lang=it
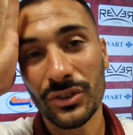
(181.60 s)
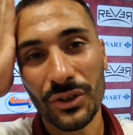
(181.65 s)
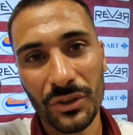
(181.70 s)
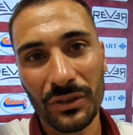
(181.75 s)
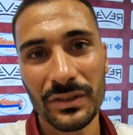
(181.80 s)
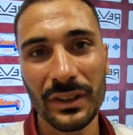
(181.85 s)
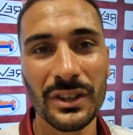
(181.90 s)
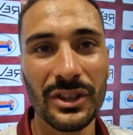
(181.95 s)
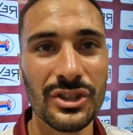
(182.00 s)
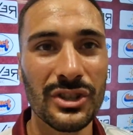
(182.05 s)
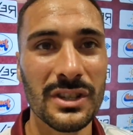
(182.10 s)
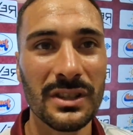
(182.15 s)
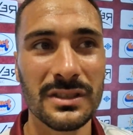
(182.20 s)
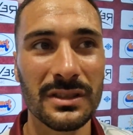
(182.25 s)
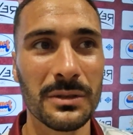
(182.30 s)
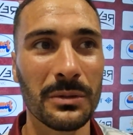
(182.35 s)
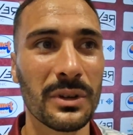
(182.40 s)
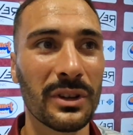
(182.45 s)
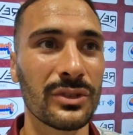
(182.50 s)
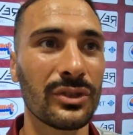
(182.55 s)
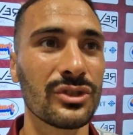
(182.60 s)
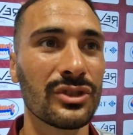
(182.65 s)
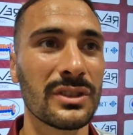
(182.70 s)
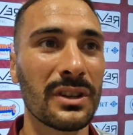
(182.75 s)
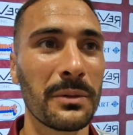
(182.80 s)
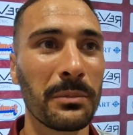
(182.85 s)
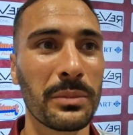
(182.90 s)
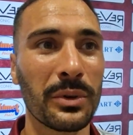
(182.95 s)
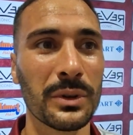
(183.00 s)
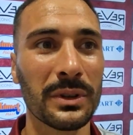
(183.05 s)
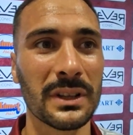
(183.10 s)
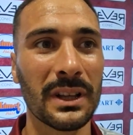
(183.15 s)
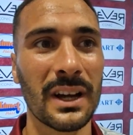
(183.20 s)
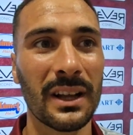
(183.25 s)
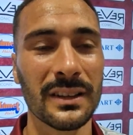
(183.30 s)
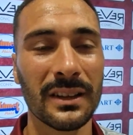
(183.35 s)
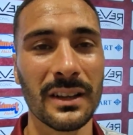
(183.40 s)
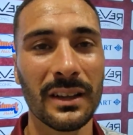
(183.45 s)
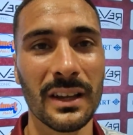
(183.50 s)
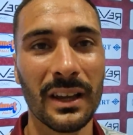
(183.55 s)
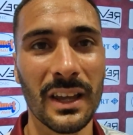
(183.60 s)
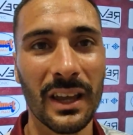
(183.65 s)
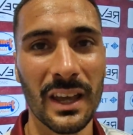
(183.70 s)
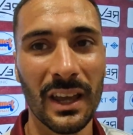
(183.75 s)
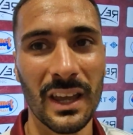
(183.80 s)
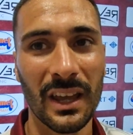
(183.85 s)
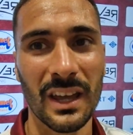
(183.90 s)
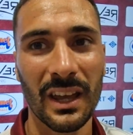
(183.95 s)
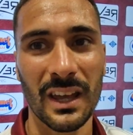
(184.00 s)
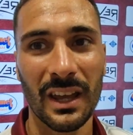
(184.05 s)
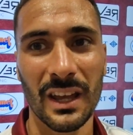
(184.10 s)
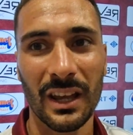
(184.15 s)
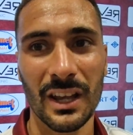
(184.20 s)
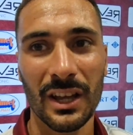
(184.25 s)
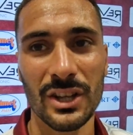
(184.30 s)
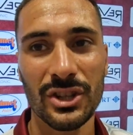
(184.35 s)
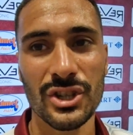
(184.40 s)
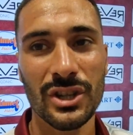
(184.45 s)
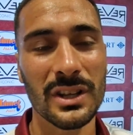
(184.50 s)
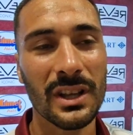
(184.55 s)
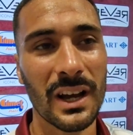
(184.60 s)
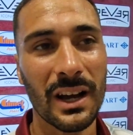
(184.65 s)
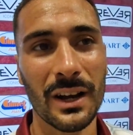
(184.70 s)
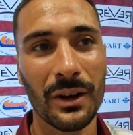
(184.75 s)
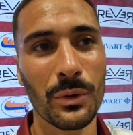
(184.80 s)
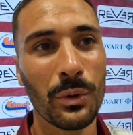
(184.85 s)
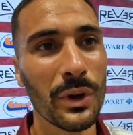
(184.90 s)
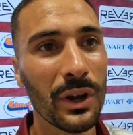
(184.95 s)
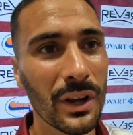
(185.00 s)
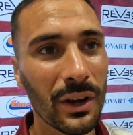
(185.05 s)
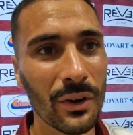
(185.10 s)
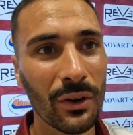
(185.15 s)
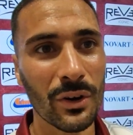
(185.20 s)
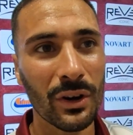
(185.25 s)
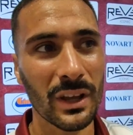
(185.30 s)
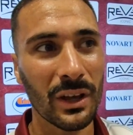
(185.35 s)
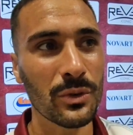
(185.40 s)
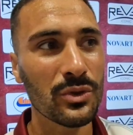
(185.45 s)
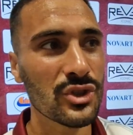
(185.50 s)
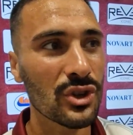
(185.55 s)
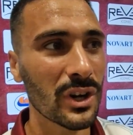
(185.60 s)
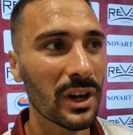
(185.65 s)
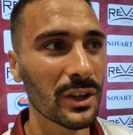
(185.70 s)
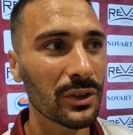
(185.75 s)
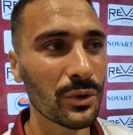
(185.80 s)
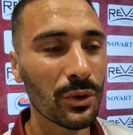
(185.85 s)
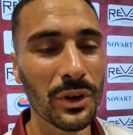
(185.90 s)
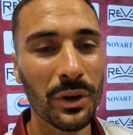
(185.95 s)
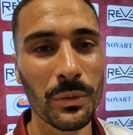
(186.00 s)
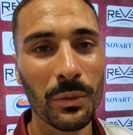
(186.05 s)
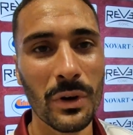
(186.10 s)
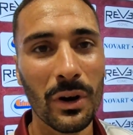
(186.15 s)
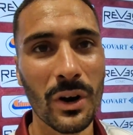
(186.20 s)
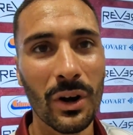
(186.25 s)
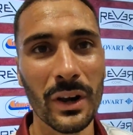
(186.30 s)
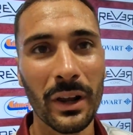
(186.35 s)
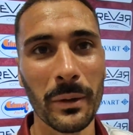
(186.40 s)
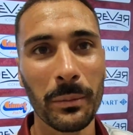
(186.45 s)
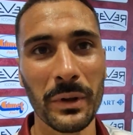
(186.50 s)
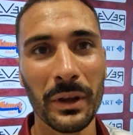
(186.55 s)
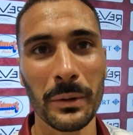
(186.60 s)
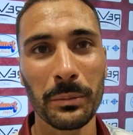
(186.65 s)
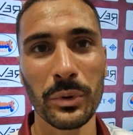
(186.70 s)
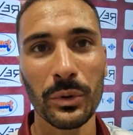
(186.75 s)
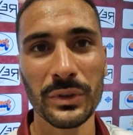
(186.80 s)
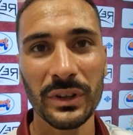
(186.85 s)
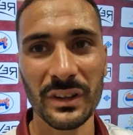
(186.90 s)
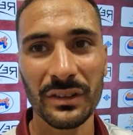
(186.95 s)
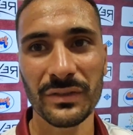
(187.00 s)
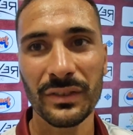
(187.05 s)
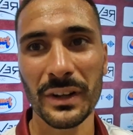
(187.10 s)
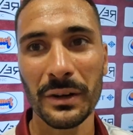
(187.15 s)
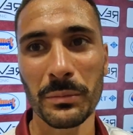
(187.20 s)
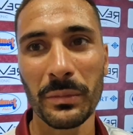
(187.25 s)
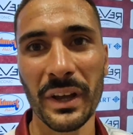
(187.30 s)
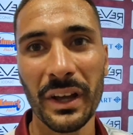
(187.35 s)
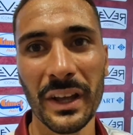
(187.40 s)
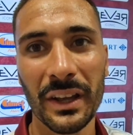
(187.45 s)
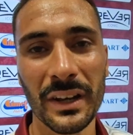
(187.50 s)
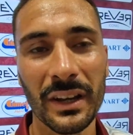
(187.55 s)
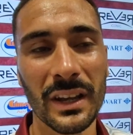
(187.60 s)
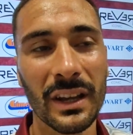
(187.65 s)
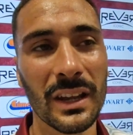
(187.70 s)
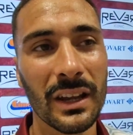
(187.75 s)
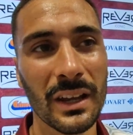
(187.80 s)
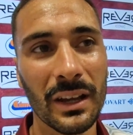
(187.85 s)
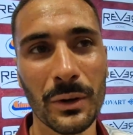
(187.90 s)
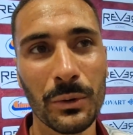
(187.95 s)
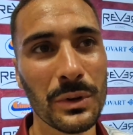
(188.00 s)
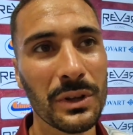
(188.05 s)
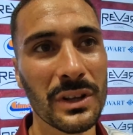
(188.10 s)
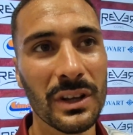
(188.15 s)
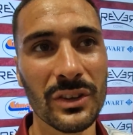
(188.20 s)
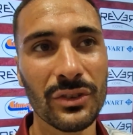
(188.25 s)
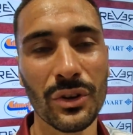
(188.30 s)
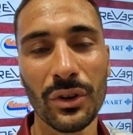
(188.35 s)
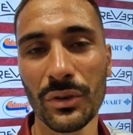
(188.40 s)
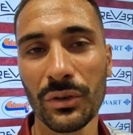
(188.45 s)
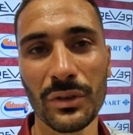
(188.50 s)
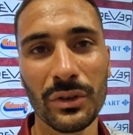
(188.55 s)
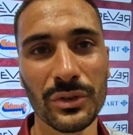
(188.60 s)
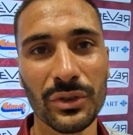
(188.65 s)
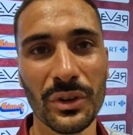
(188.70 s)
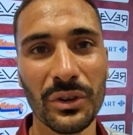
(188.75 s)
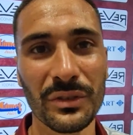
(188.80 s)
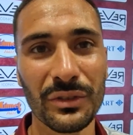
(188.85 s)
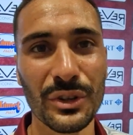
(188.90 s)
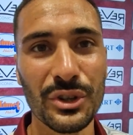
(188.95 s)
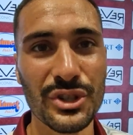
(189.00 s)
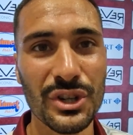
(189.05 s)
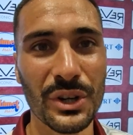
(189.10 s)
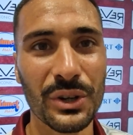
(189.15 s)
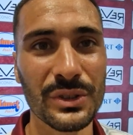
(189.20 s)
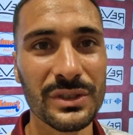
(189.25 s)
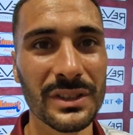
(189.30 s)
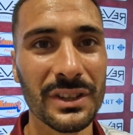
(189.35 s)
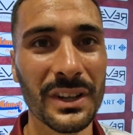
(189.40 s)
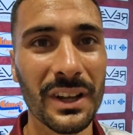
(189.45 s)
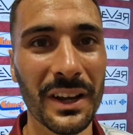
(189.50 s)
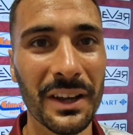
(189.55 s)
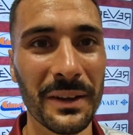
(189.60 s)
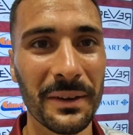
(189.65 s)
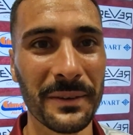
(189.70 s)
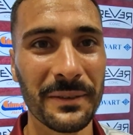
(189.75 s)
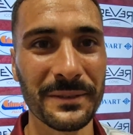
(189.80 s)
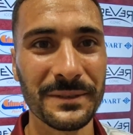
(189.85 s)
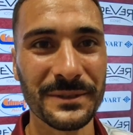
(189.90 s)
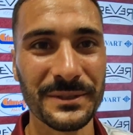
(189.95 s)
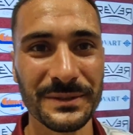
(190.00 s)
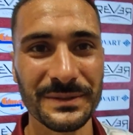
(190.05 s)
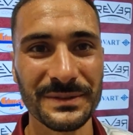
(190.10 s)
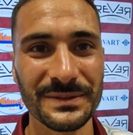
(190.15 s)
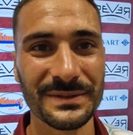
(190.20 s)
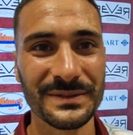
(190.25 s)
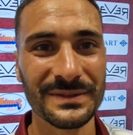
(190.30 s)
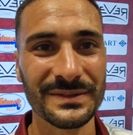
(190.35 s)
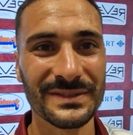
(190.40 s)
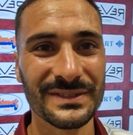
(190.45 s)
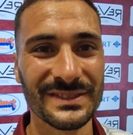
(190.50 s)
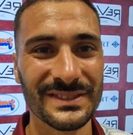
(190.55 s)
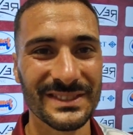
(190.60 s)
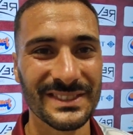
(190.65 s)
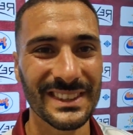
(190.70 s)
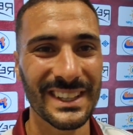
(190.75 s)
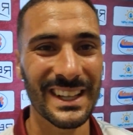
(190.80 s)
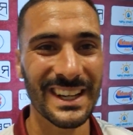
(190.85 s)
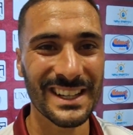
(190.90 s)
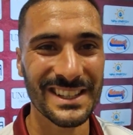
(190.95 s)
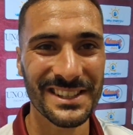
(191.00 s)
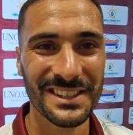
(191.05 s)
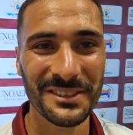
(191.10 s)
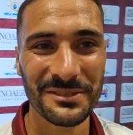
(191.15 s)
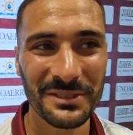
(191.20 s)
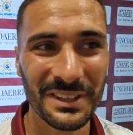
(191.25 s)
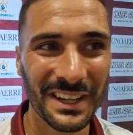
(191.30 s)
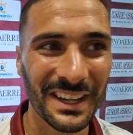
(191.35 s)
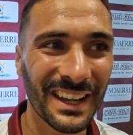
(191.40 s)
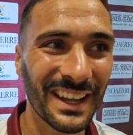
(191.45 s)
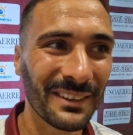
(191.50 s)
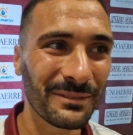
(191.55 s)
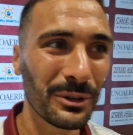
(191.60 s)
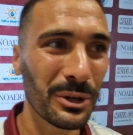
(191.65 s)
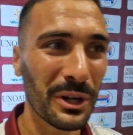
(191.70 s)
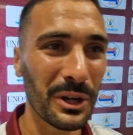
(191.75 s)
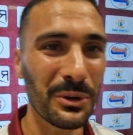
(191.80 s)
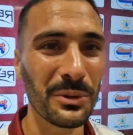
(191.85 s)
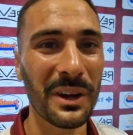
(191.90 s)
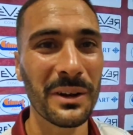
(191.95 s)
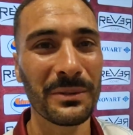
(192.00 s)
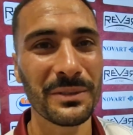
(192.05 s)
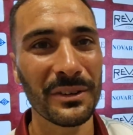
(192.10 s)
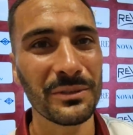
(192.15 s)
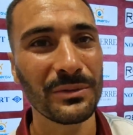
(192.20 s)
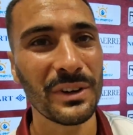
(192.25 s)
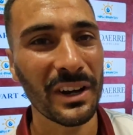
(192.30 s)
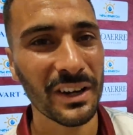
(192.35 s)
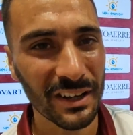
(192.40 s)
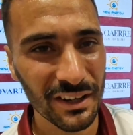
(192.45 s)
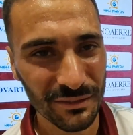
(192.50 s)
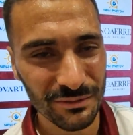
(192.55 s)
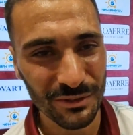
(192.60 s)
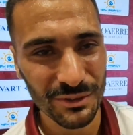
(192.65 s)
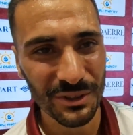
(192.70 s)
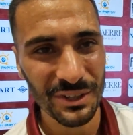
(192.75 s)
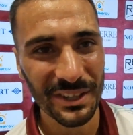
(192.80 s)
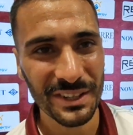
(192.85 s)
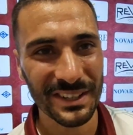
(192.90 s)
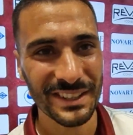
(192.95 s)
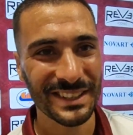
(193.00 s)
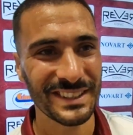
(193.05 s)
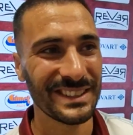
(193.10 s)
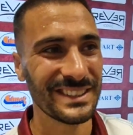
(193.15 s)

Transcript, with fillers: sono felicissimo, è una società importante che, che ci dà quello che un giocatore vuole per poter far bene e quindi sono, sono felice così dai. In bocca al lupo. Grazie mille, in bocca al lupo anche a voi.